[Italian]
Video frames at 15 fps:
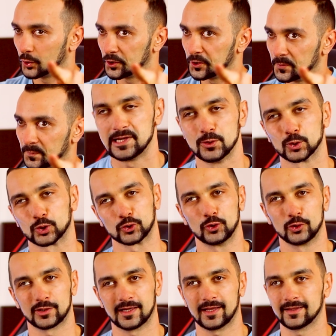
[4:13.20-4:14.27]
voi. E lo
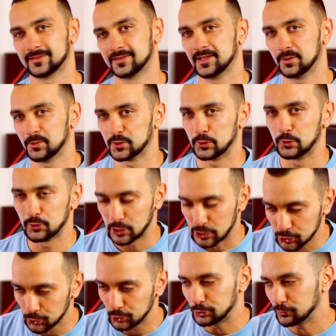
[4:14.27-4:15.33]
so ragazzi che questo non è il
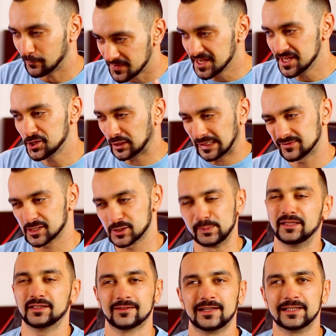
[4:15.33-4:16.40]
solito video che vi
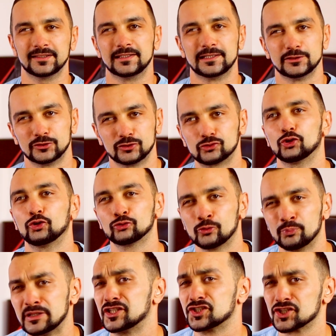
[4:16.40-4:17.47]
aspettavate dal Toto
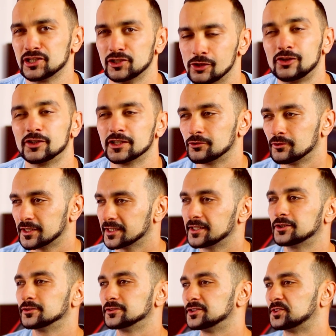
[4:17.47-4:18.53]
Pixellone qua
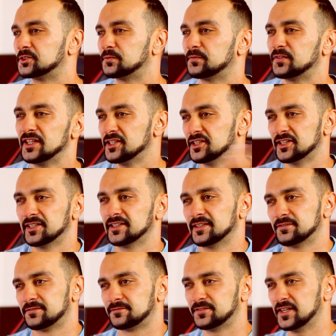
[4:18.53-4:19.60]
ricco di sfide,
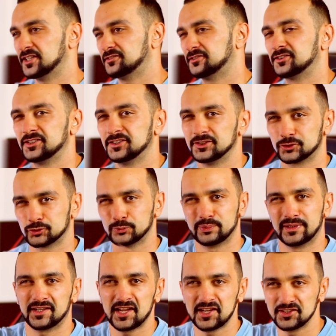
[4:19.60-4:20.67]
effetti,
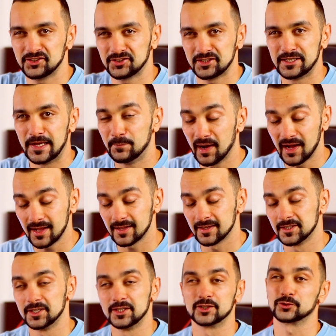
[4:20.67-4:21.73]
super editing, ma
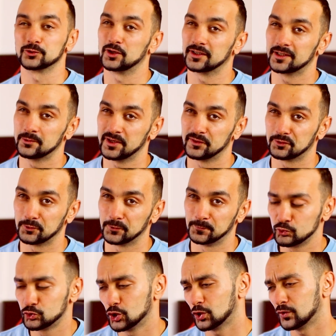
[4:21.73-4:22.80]
sono anche questo.
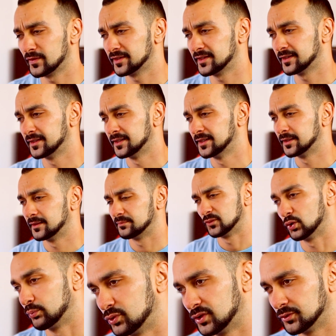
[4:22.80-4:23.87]
Un giovane,
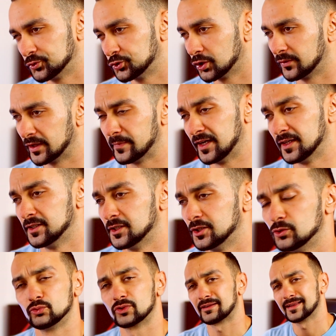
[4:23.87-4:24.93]
non più tanto giovane, ma un